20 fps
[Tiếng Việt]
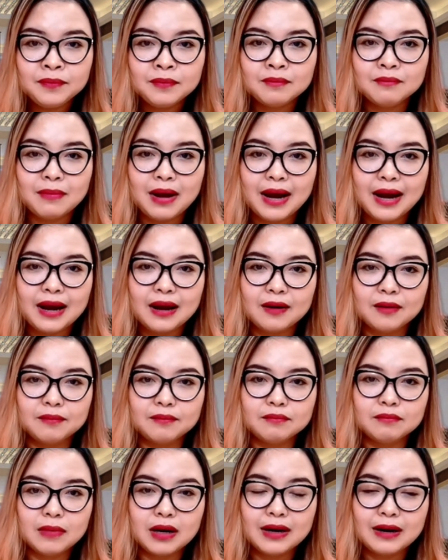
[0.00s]
mà
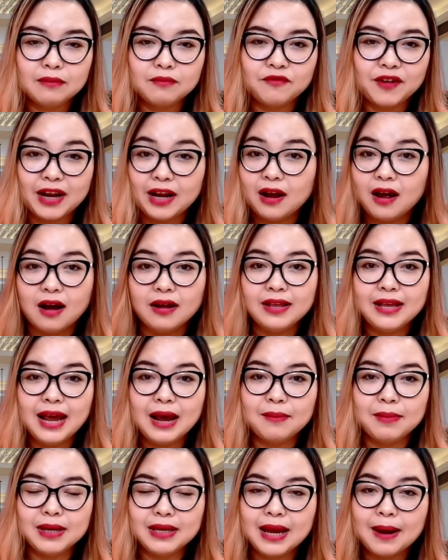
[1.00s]
mình phải ở
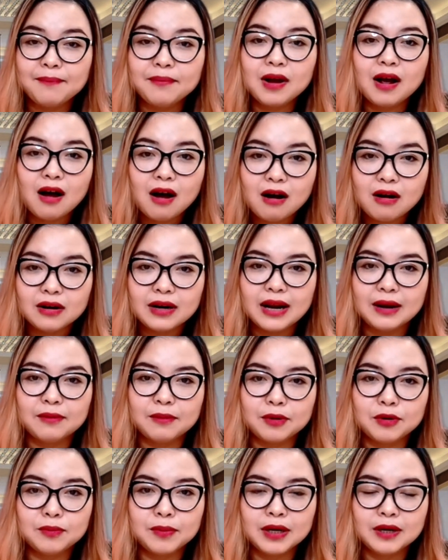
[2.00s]
nhà mình chăm con nào
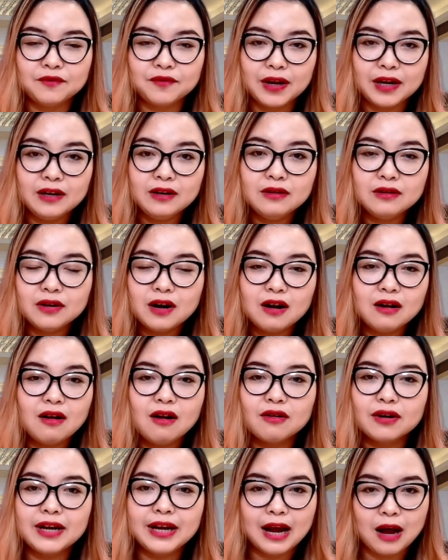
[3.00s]
mình mình phải đưa đón
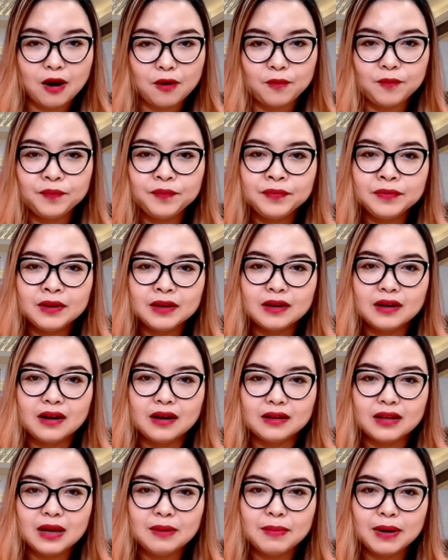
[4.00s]
con đi học à,
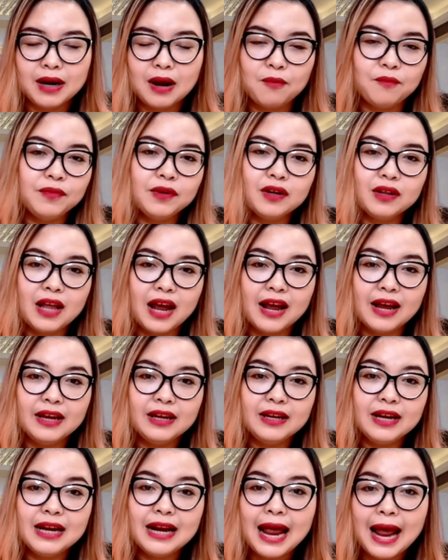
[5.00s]
thì mình không có thể
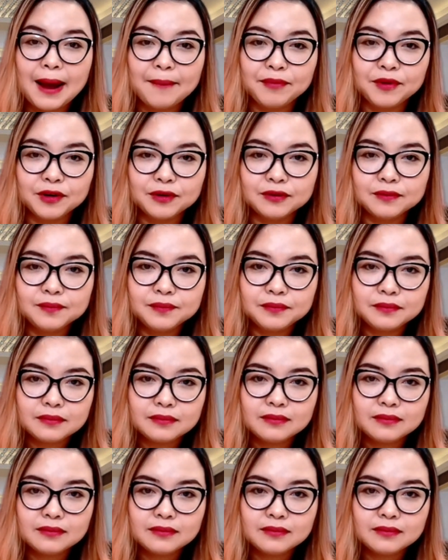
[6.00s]
đi làm được